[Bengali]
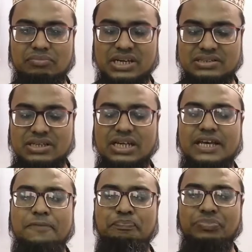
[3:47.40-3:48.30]

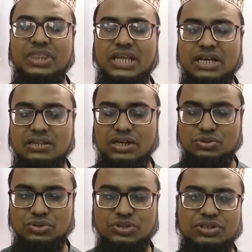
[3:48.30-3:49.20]
মাঝখানে দেড় থেকে
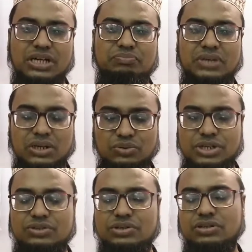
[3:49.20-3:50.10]
দুই ঘন্টা আপনাকে
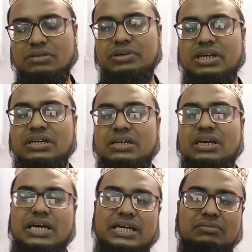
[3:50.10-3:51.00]
ওয়েট করতে হবে
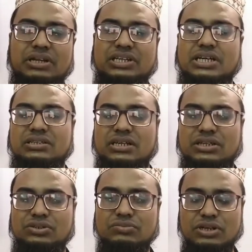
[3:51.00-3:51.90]
একেবারে সাথে
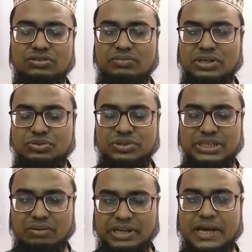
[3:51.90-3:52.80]
সাথে ঘুমানো বা শোয়া
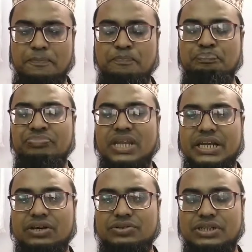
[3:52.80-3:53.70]
যাবে না
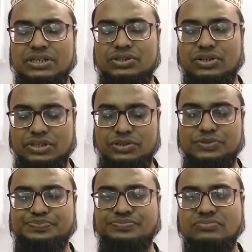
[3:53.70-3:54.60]
এটা হচ্ছে সঠিক
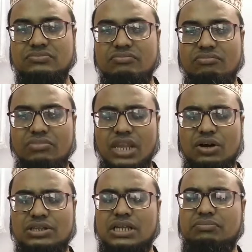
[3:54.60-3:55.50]
নিয়ম
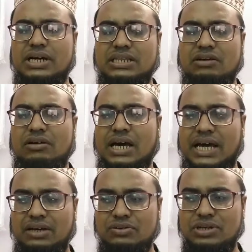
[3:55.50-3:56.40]
অর্থাৎ ভাত খাওয়ার
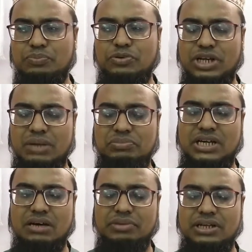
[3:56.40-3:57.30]
এক ঘন্টা পরে আপনি
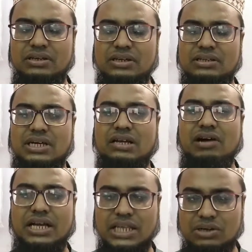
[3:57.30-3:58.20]
খাবেন তার
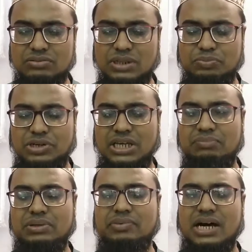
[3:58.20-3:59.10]
আধা ঘন্টা পরে
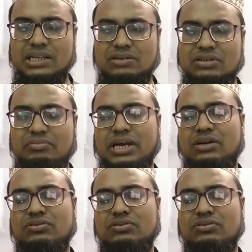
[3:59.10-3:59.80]
আপনি বা আধা ঘন্টা বা এক